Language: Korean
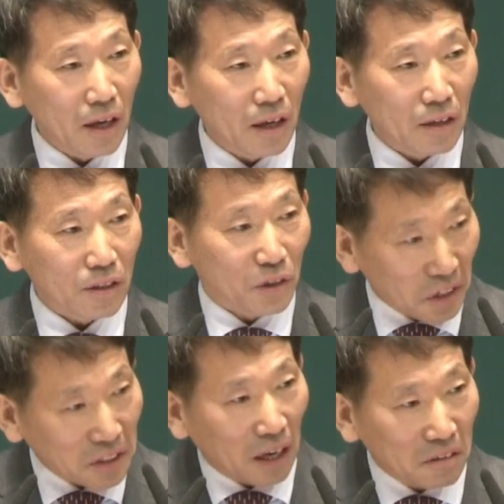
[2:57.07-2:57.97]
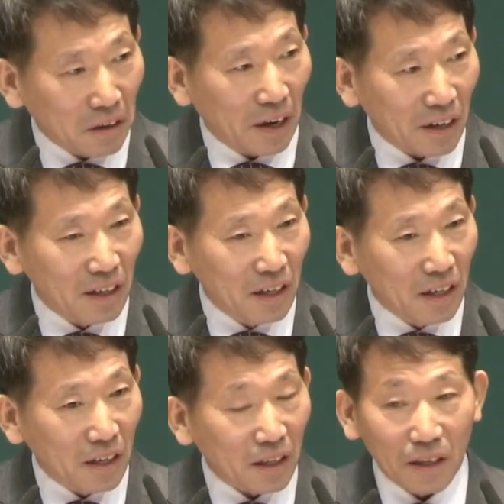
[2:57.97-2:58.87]
들어 있다는 거예요.
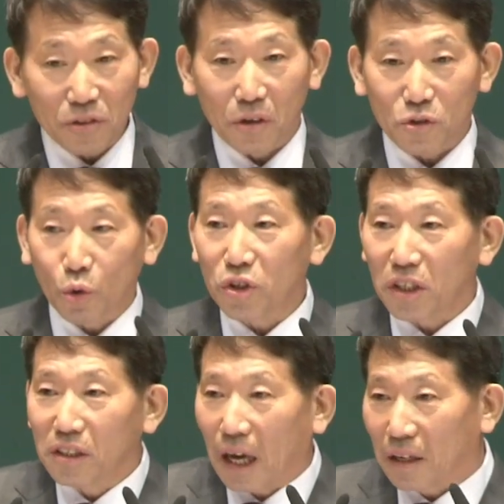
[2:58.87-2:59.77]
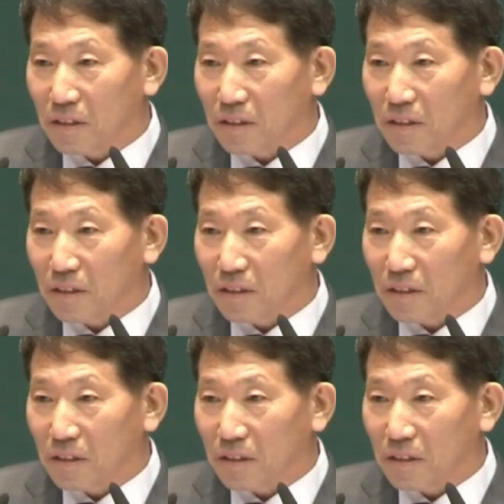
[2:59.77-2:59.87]
그래서 소치는 아이는